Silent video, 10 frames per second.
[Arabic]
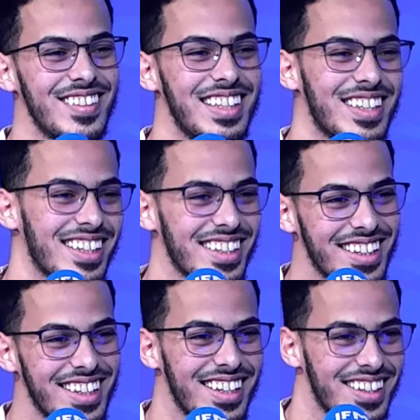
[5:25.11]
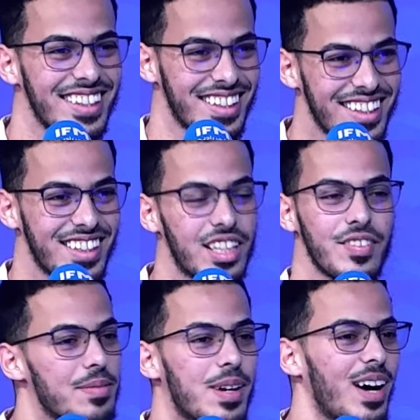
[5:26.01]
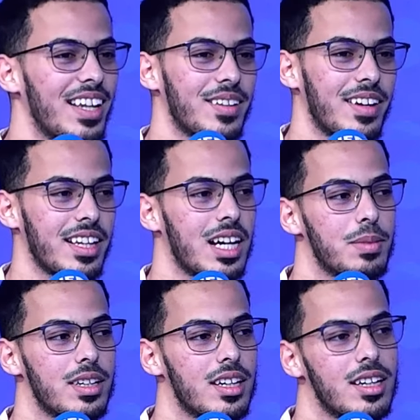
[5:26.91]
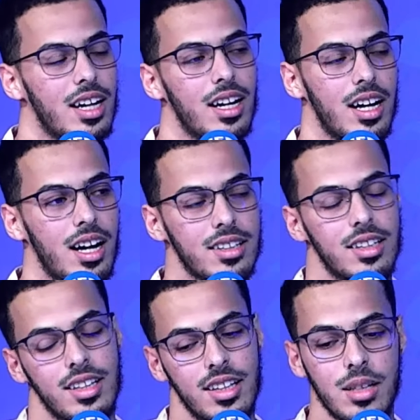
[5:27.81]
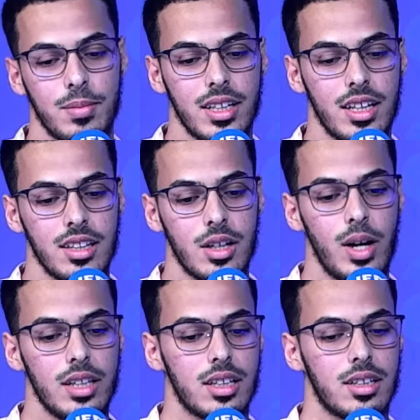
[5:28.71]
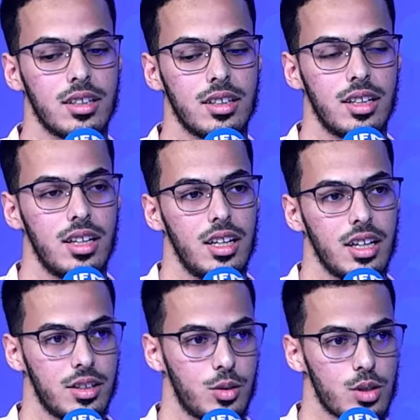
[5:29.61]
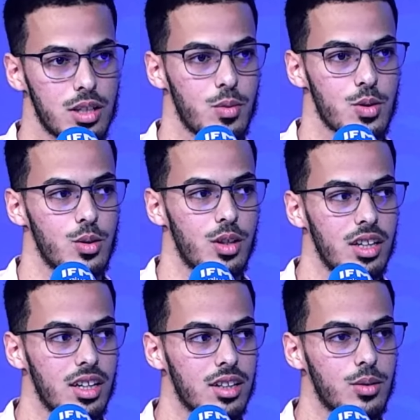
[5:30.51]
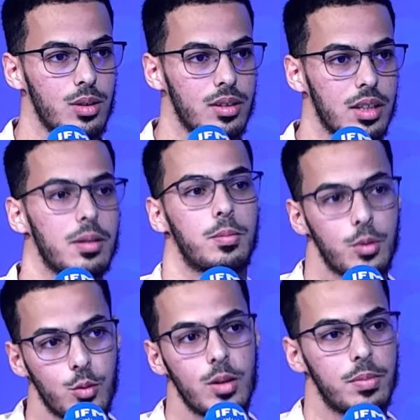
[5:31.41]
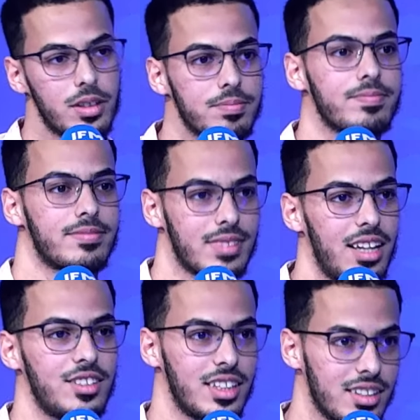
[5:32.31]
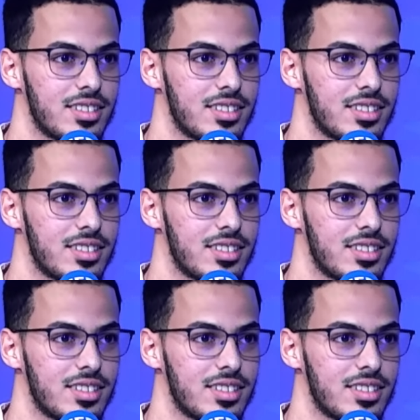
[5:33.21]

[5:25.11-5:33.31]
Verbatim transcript: لك تفهمها وحدك معناها اما اخت هذيا معناها انت وحدك كي توصل المونسيون هذيك تقول بوركوا با علاش لا